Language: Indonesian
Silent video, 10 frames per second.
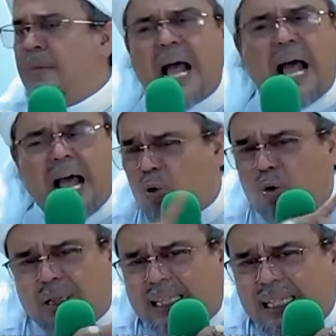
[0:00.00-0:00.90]

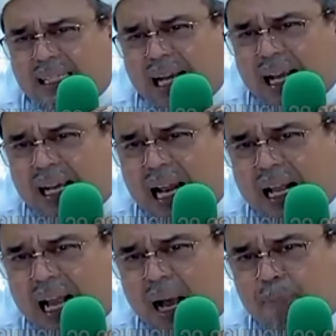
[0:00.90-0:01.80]
Aku tidak
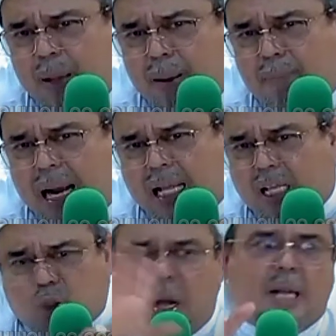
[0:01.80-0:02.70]
kenal Ka'ab ibn Malik
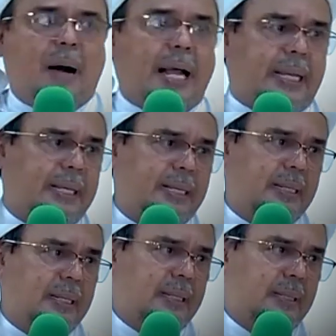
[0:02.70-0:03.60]
kecuali baik.
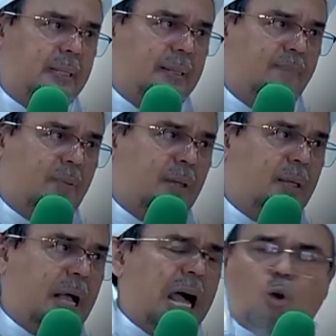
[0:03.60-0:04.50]

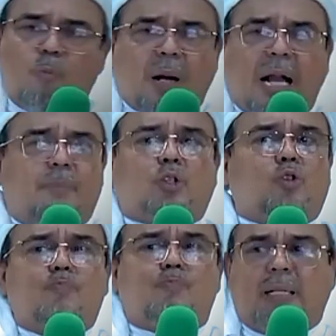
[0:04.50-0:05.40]
Aku berani
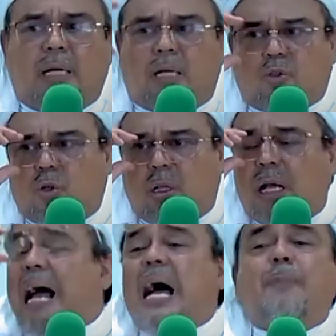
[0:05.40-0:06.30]
bersumpah ya
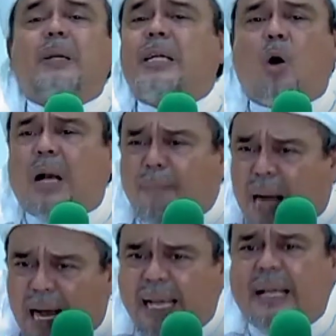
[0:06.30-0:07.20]
Rasulullah. Ka'ab ini orang
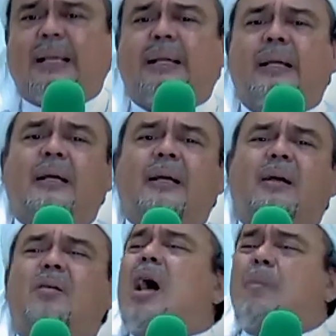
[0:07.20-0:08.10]
baik.
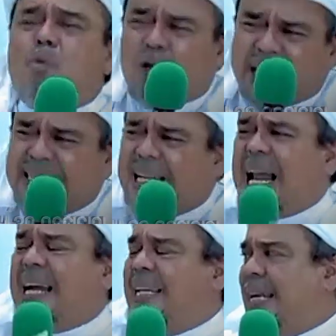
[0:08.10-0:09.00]
Enggak mungkin dia
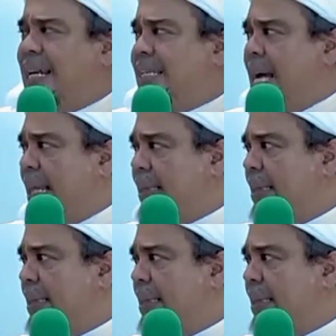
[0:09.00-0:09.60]
lari dari jihad.